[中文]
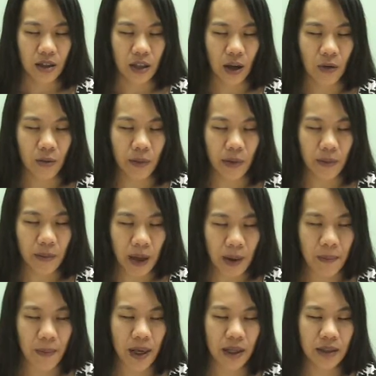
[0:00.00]
当我们
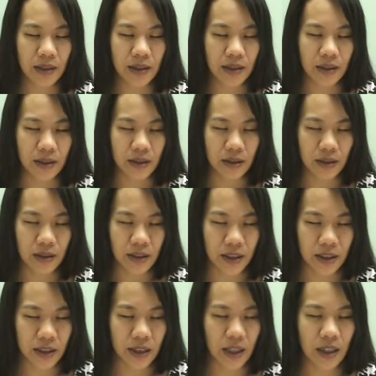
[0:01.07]
慢慢
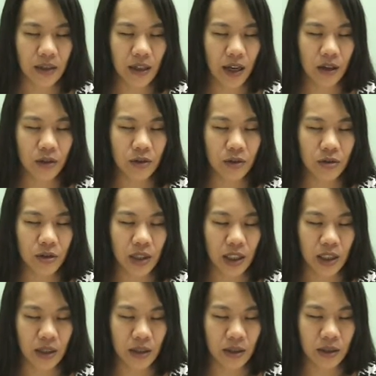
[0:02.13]
体验到主
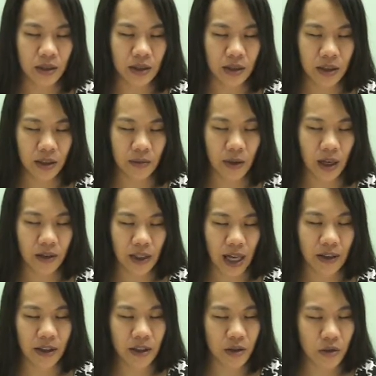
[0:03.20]
你奇妙
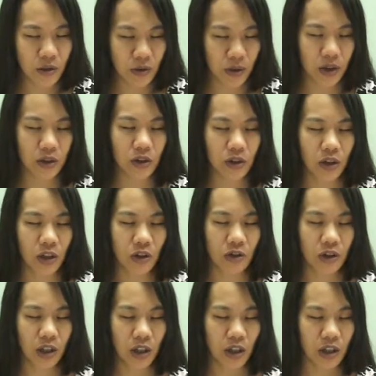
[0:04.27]
大能的作为的时
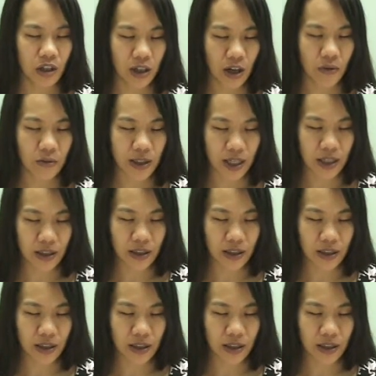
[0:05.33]
候，让我们再